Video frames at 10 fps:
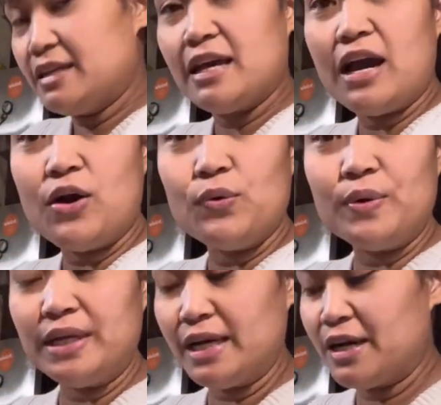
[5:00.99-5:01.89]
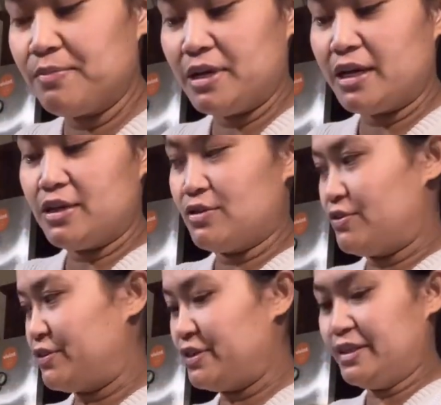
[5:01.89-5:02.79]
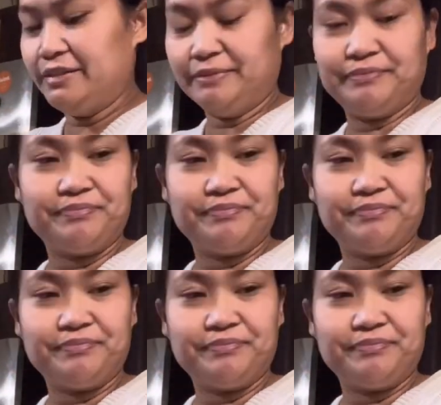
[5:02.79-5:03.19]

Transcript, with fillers: Nakauwi na kami ngayon.